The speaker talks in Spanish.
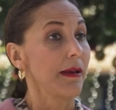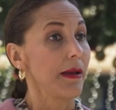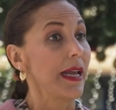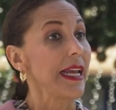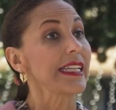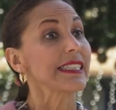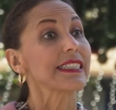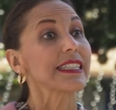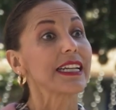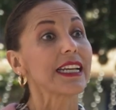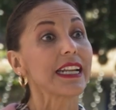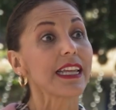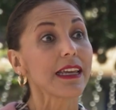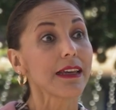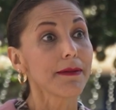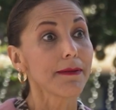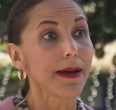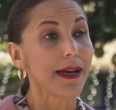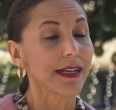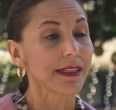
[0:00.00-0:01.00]

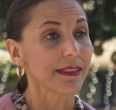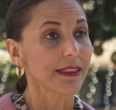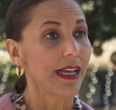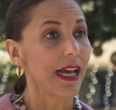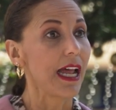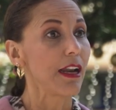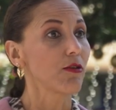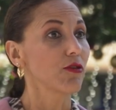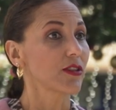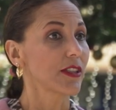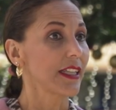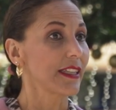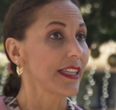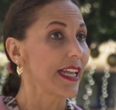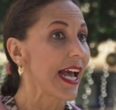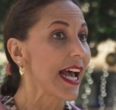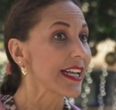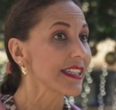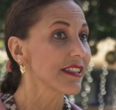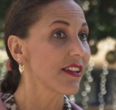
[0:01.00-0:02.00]
escribas a los que te
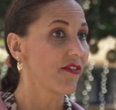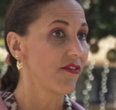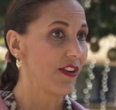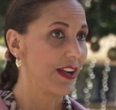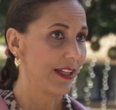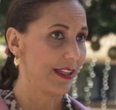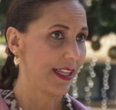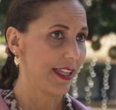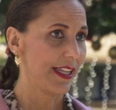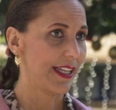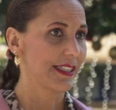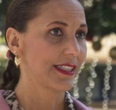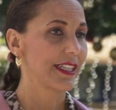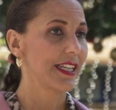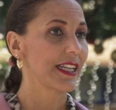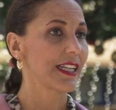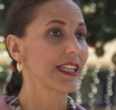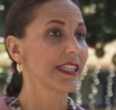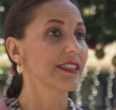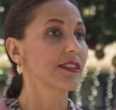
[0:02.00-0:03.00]
hace falta
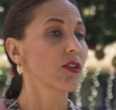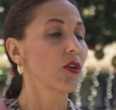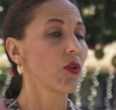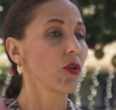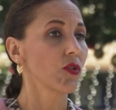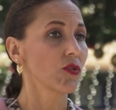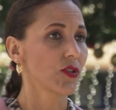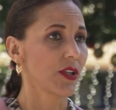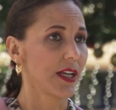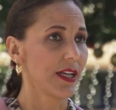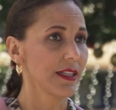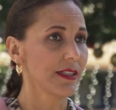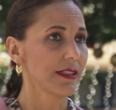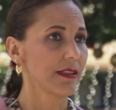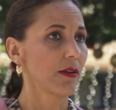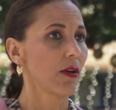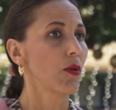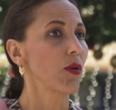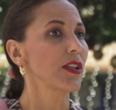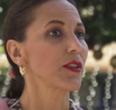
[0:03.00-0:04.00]
decirles
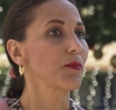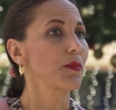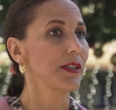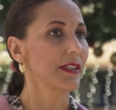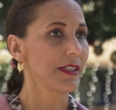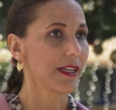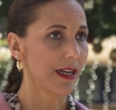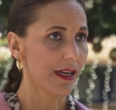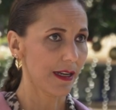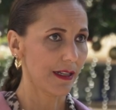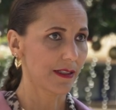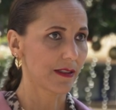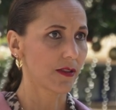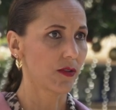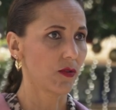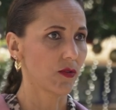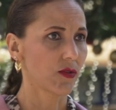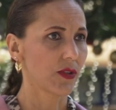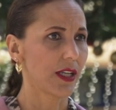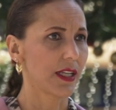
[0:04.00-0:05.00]
cosas o expresarles
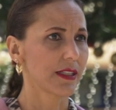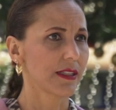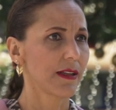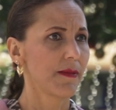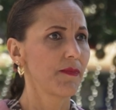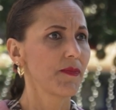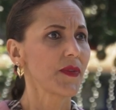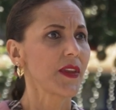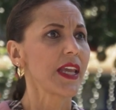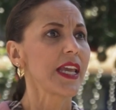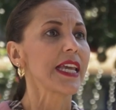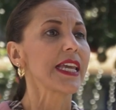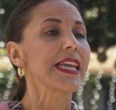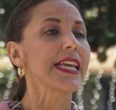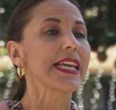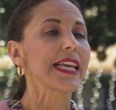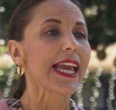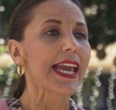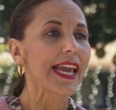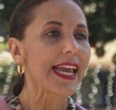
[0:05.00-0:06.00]
cosas y
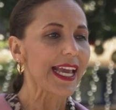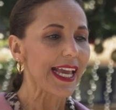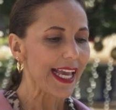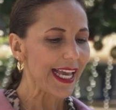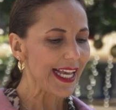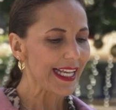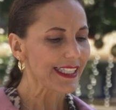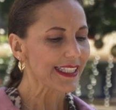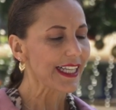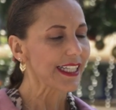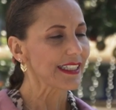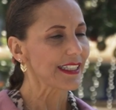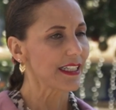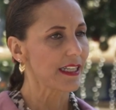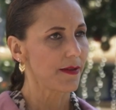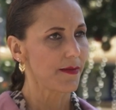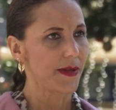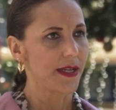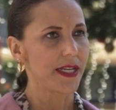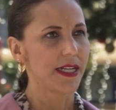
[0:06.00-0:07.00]
que ese
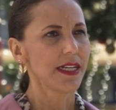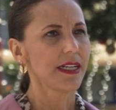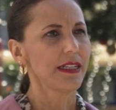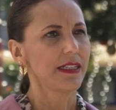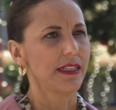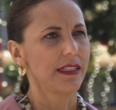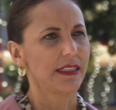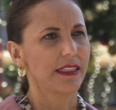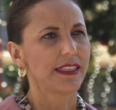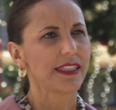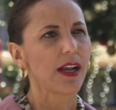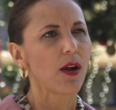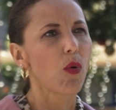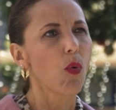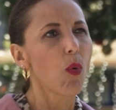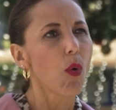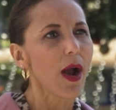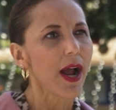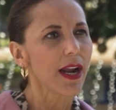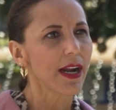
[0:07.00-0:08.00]
escribir se
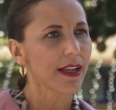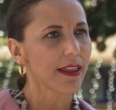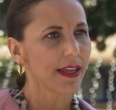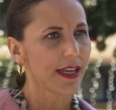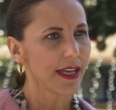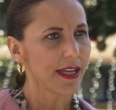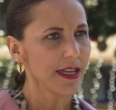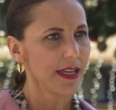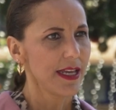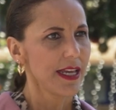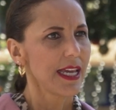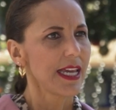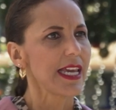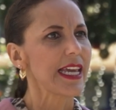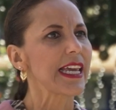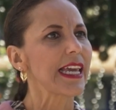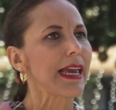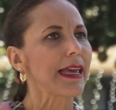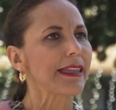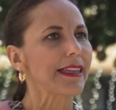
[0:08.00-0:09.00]
guarde y
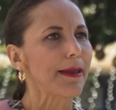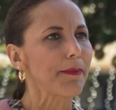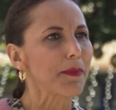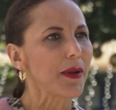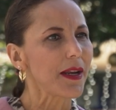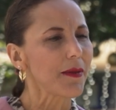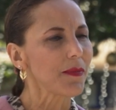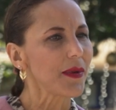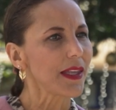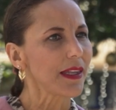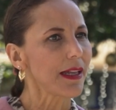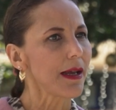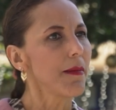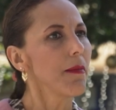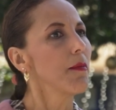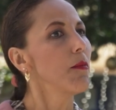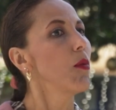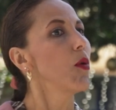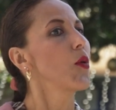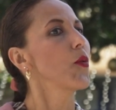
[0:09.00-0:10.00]
que te permita
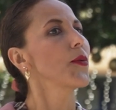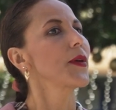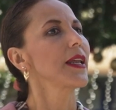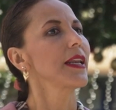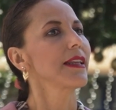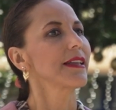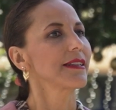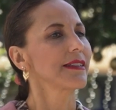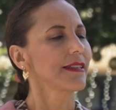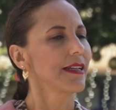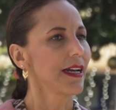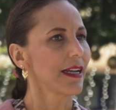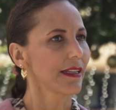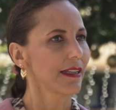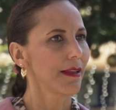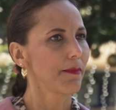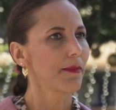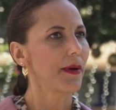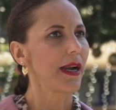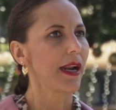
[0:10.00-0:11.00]

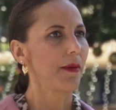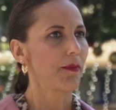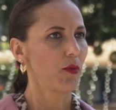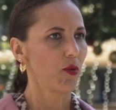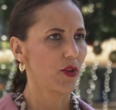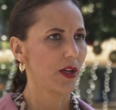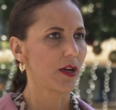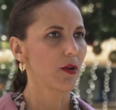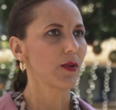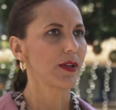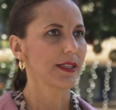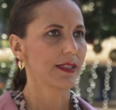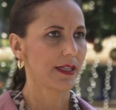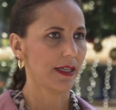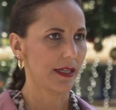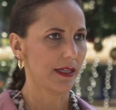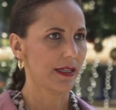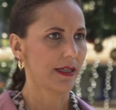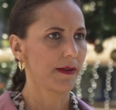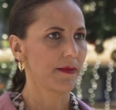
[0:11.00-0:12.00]
movilizarte para poderlo
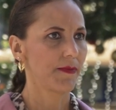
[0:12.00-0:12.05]
hacer.